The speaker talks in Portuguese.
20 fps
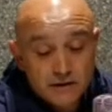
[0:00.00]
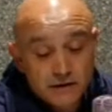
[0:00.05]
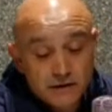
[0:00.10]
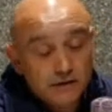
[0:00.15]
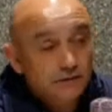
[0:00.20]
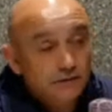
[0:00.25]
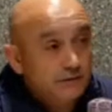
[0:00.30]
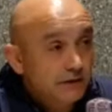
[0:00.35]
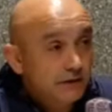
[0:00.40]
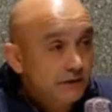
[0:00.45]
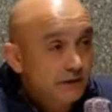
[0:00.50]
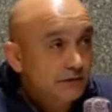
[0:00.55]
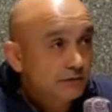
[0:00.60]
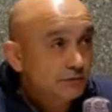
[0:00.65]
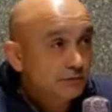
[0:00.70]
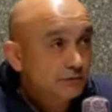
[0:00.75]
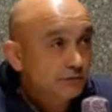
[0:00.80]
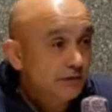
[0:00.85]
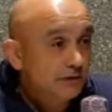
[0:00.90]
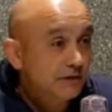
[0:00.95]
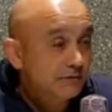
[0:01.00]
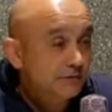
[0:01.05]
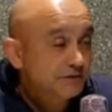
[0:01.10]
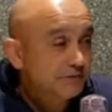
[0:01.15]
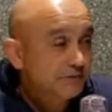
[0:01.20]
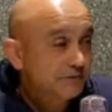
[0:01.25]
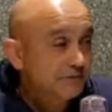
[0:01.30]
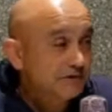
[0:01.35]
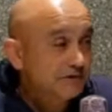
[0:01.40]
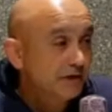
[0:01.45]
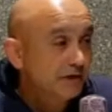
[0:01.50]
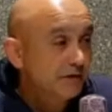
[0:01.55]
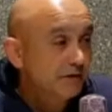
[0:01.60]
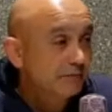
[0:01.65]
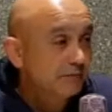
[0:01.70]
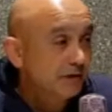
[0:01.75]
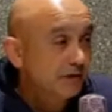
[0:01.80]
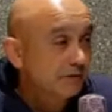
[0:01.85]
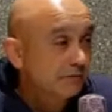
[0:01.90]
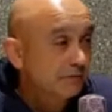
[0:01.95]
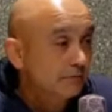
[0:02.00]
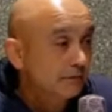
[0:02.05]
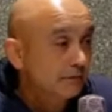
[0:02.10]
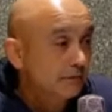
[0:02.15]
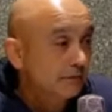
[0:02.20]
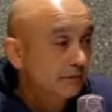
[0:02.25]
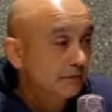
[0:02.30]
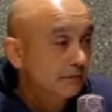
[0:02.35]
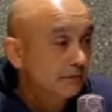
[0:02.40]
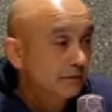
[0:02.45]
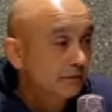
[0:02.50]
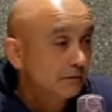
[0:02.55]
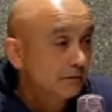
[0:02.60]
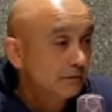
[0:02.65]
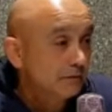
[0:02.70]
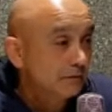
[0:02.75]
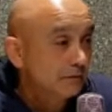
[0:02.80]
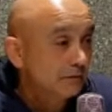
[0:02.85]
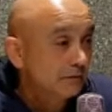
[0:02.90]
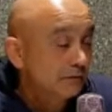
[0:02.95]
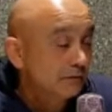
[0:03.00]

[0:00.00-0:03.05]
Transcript: era, era, era vice-presidente, portanto, eh,